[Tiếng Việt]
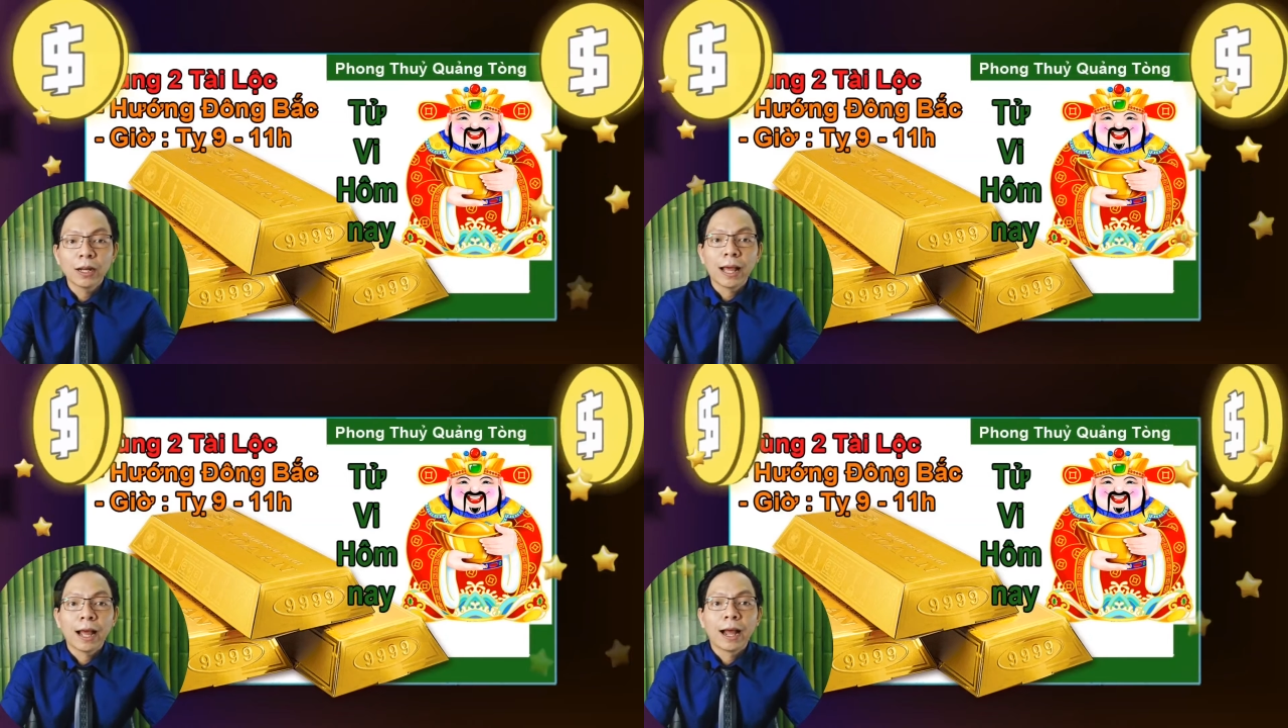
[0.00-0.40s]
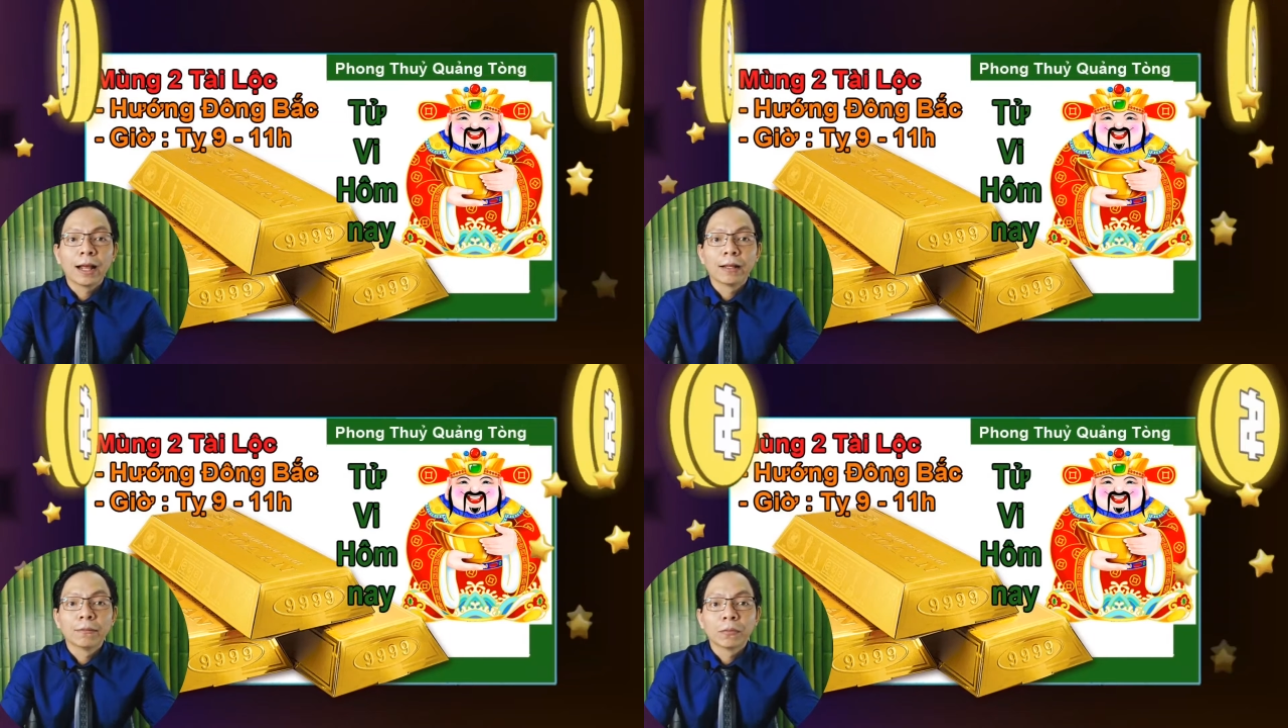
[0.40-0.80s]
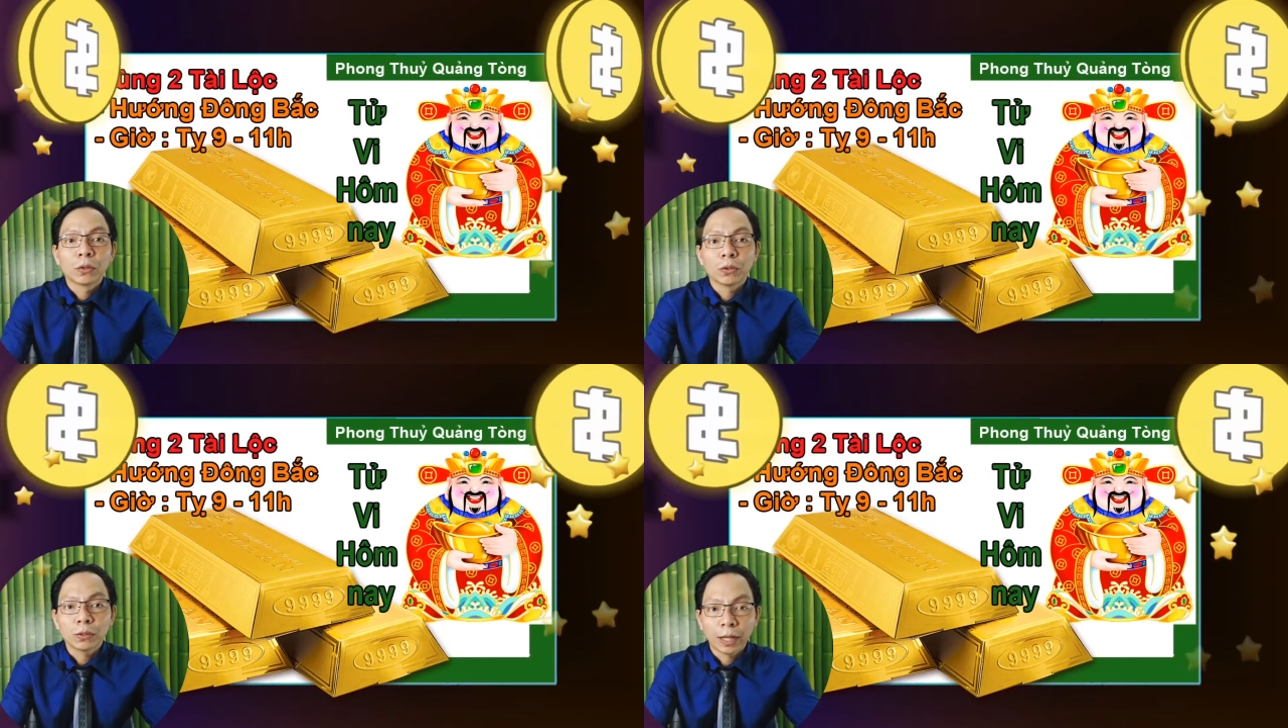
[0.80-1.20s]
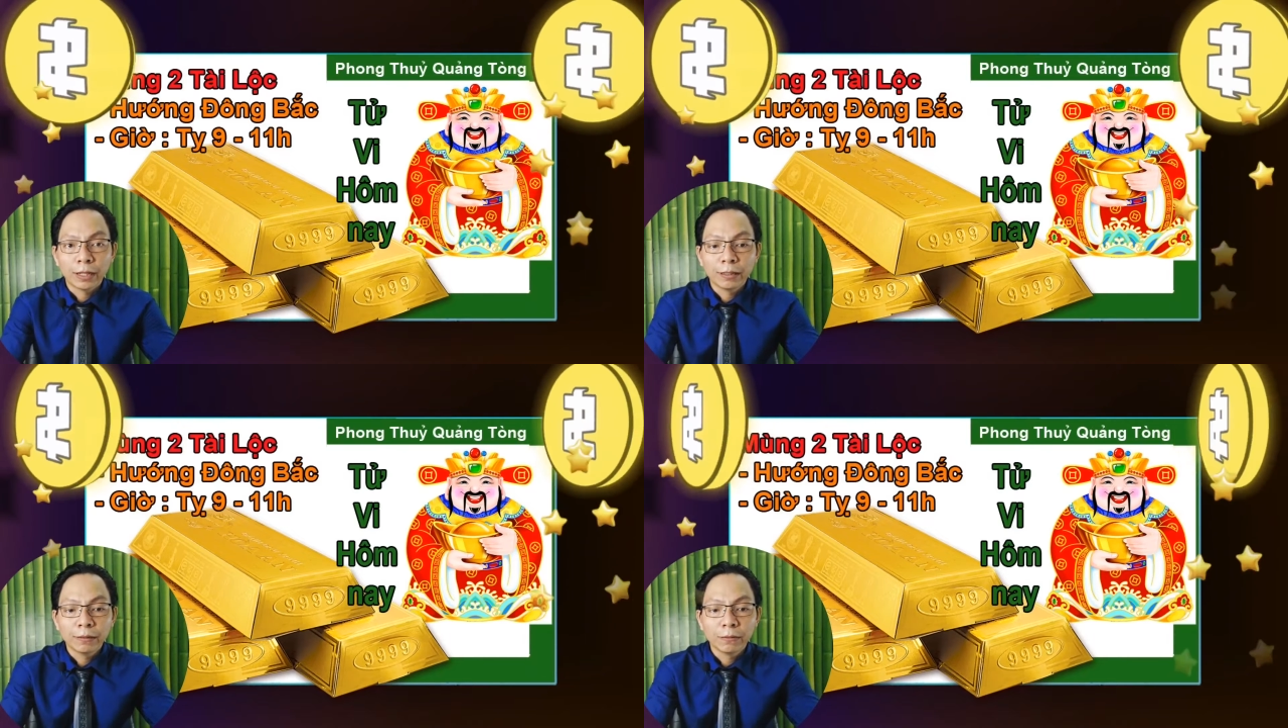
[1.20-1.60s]
là tuổi
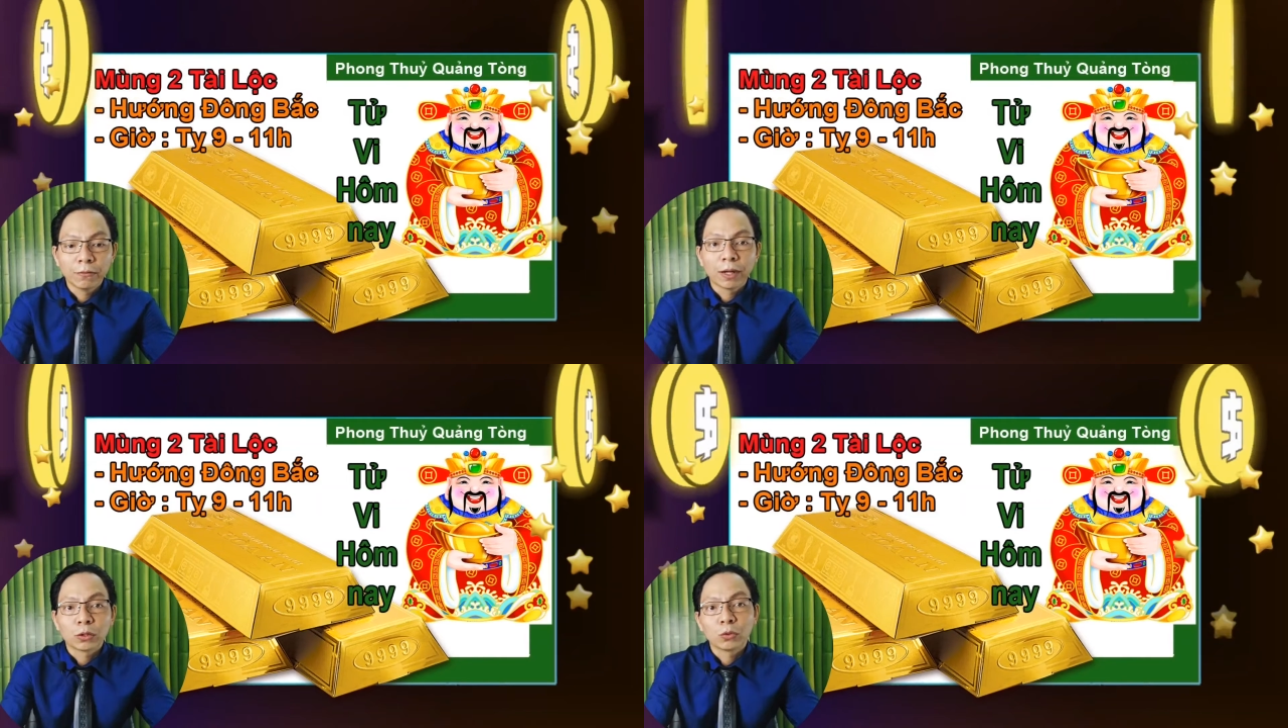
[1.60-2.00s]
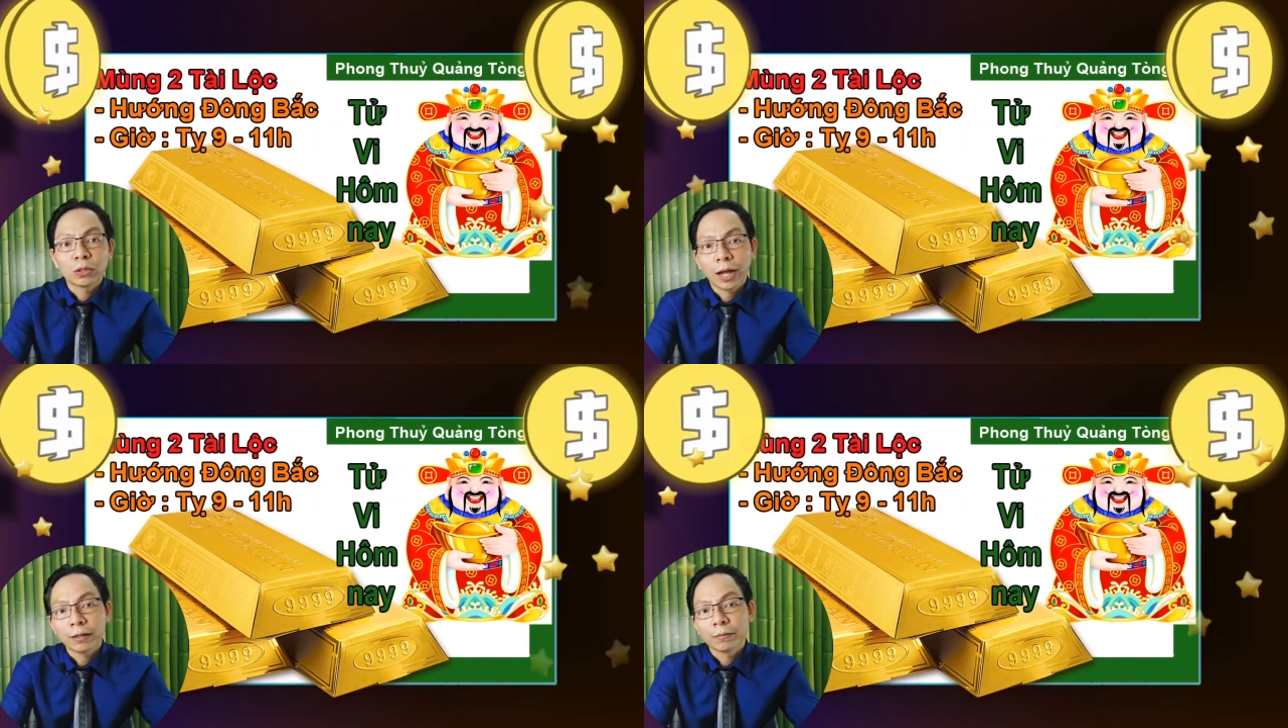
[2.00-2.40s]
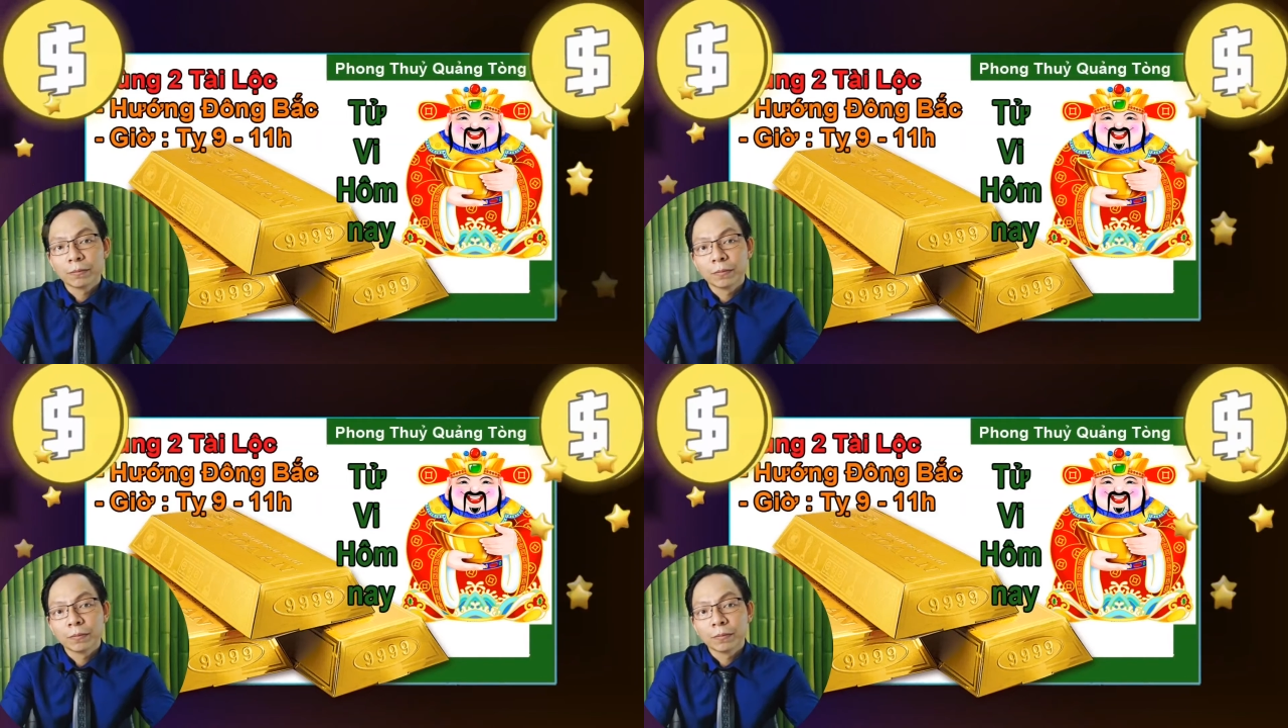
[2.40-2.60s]
Tỵ và tuổi Thân.